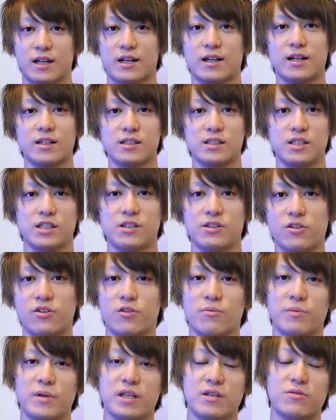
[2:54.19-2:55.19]
肝心
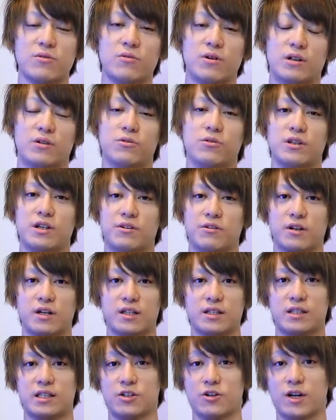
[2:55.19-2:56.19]
の目の方はどうなの
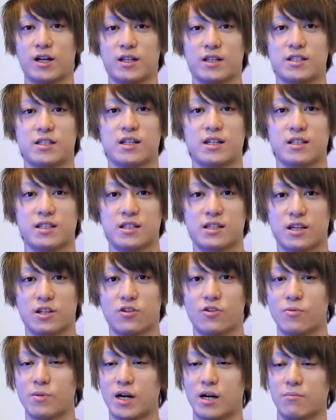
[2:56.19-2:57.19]
かっていう話なんですけ
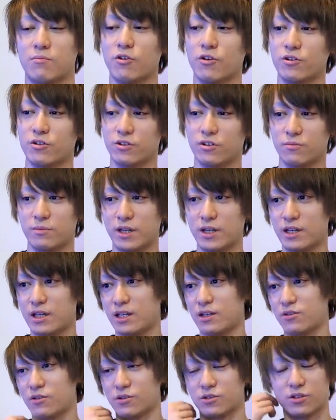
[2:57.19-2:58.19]
ど、まあ僕の
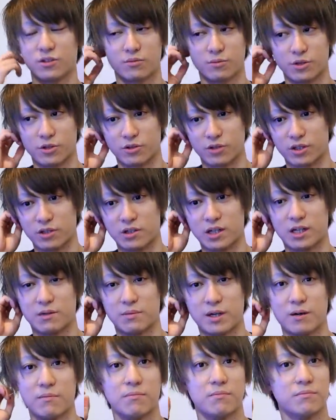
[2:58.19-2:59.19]
目のその病気は
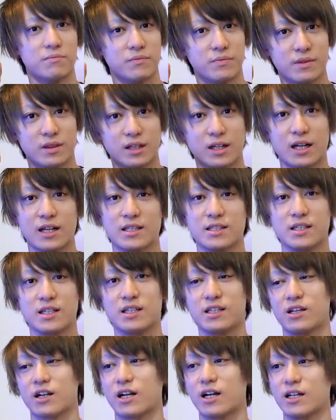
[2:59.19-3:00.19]
まあ完
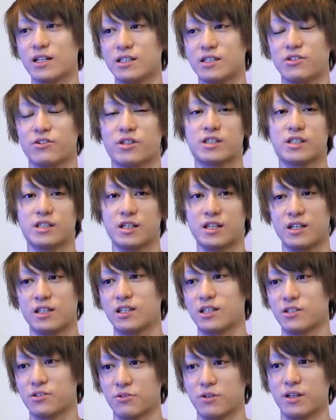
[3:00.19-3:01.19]
全には完しない
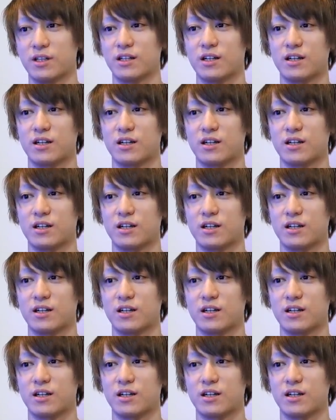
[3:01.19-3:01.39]
んですよね。